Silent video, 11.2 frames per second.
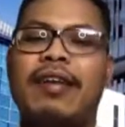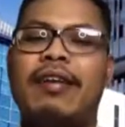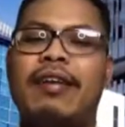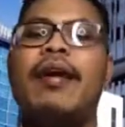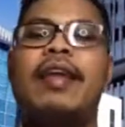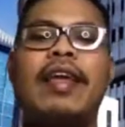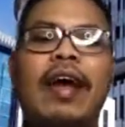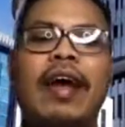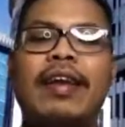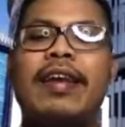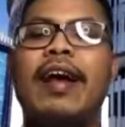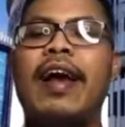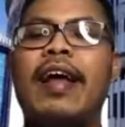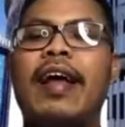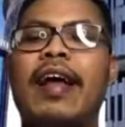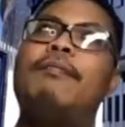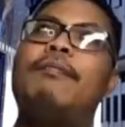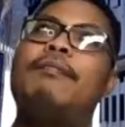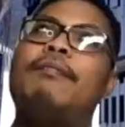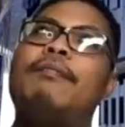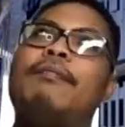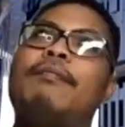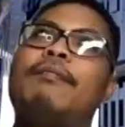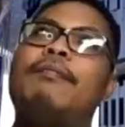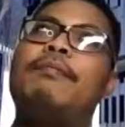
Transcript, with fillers: dibandingkan dengan dan mungkin lebih